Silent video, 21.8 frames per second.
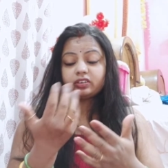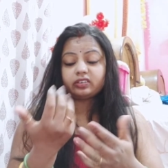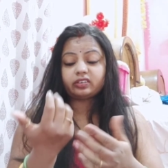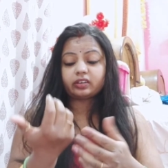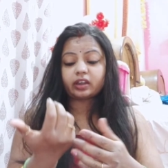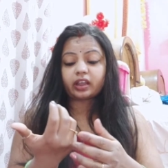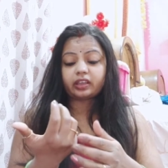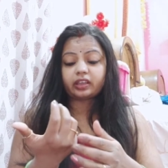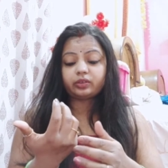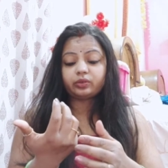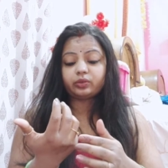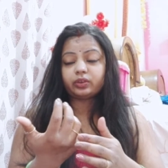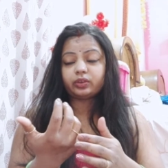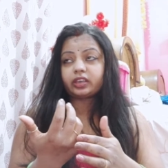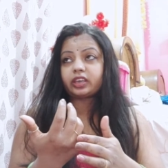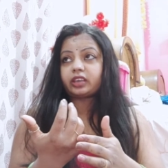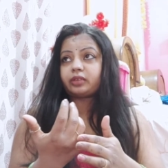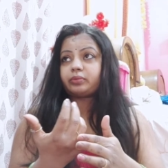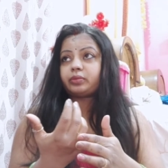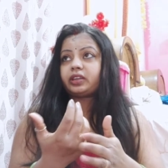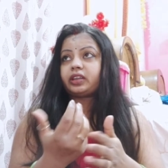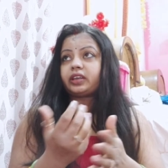ड्राई हो
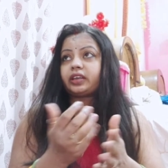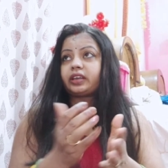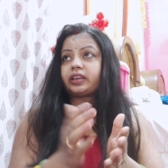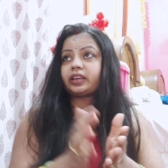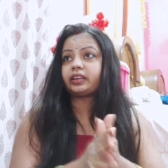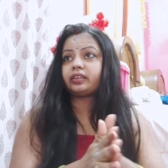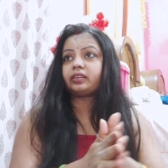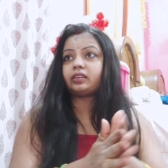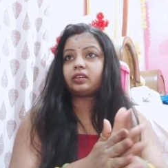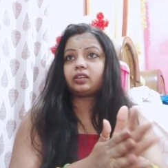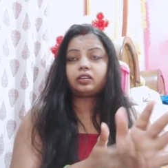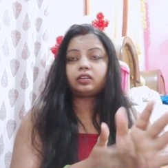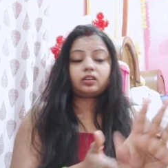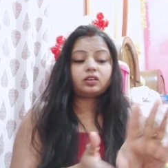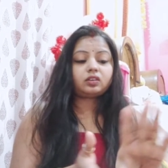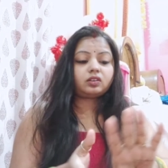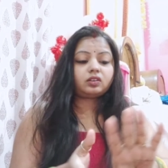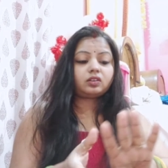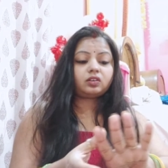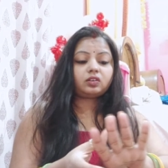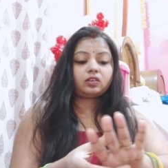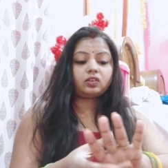गया है मेरा
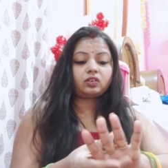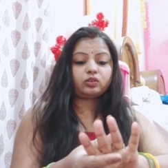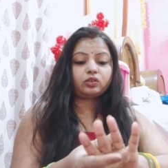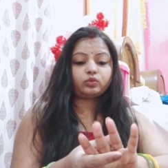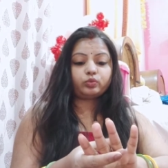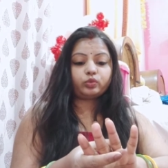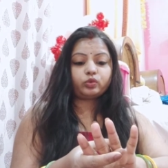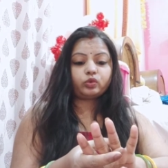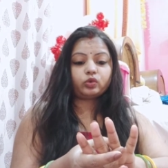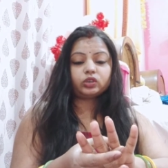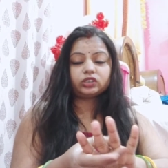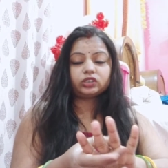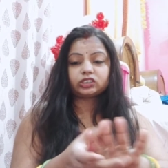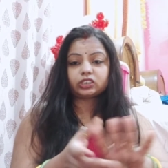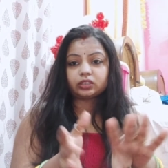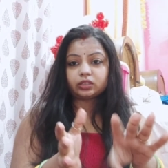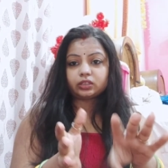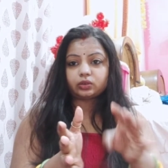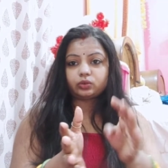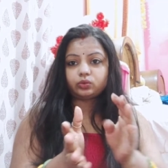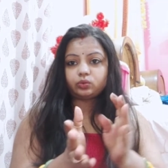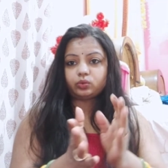हैंड और बहुत
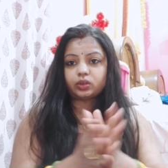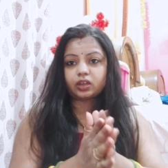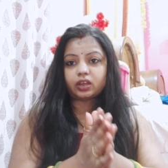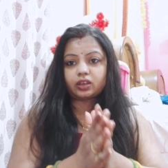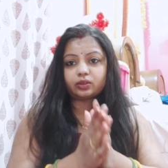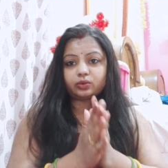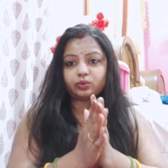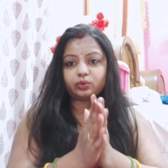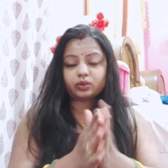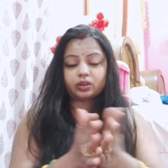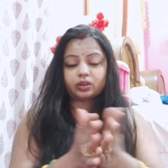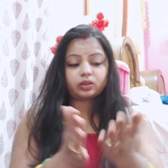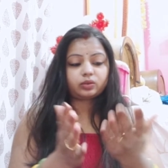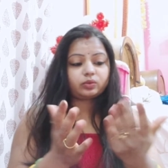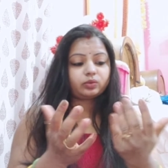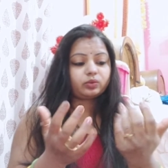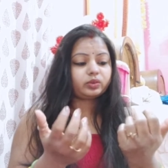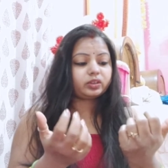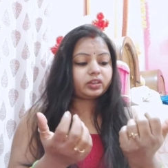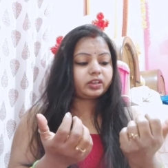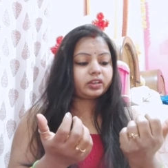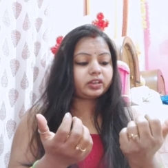ज़्यादा रूखा रूखा
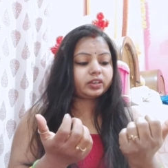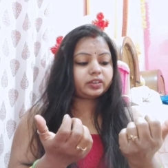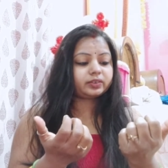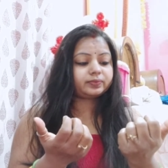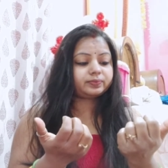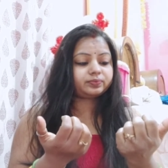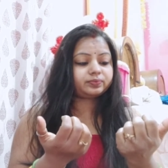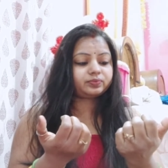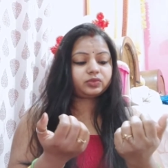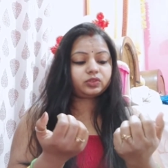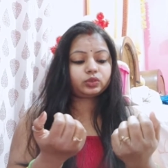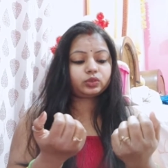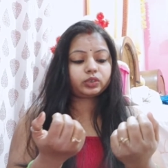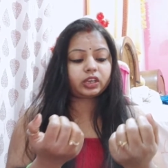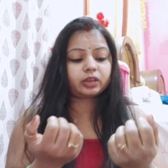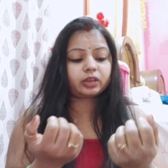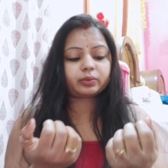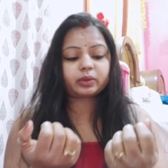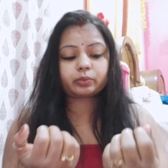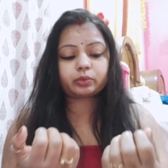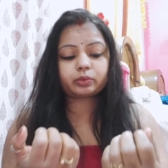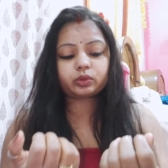हो गया है तो
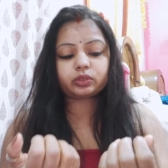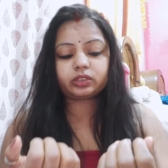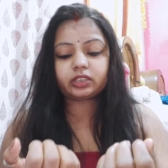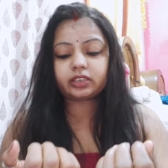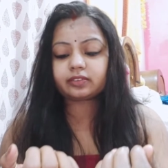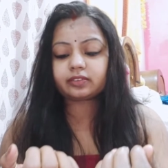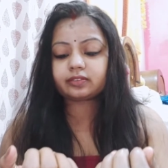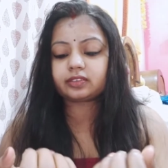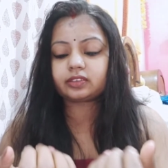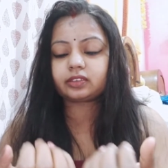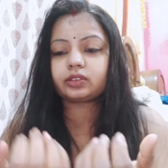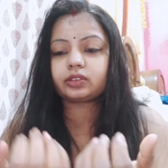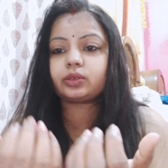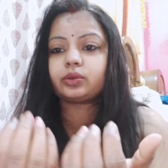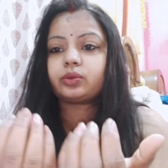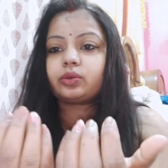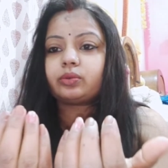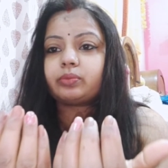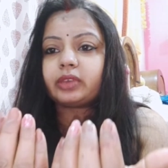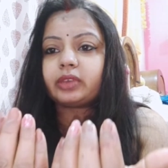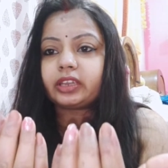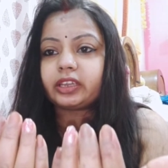यहाँ पे आप लोग देख सकते
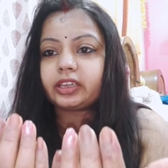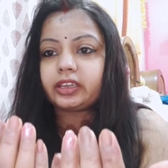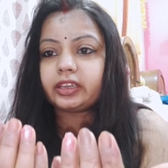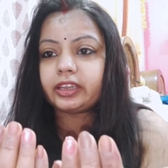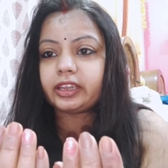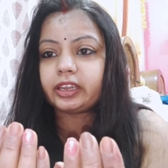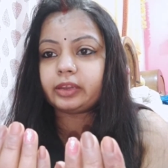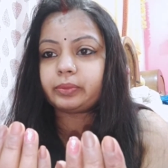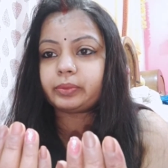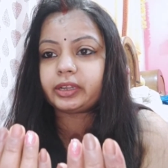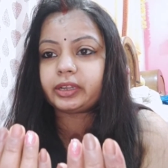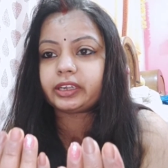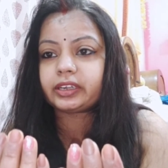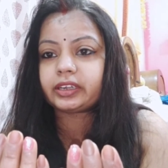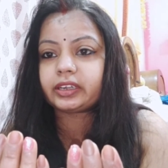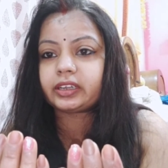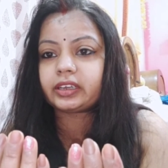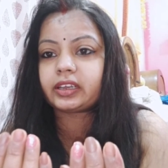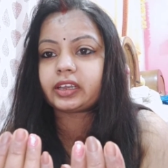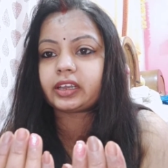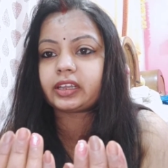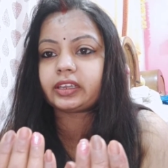हो मैंने नेल पेंट
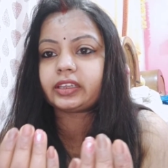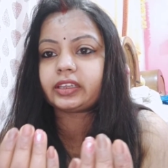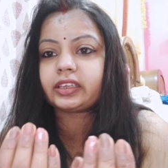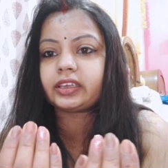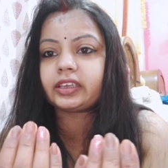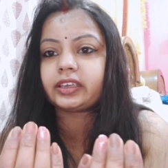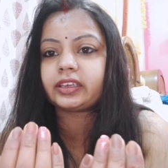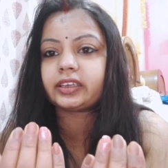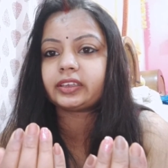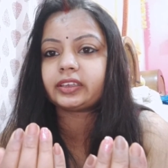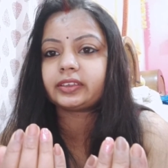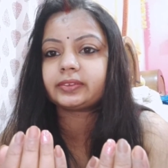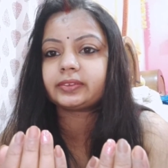लगा लिया है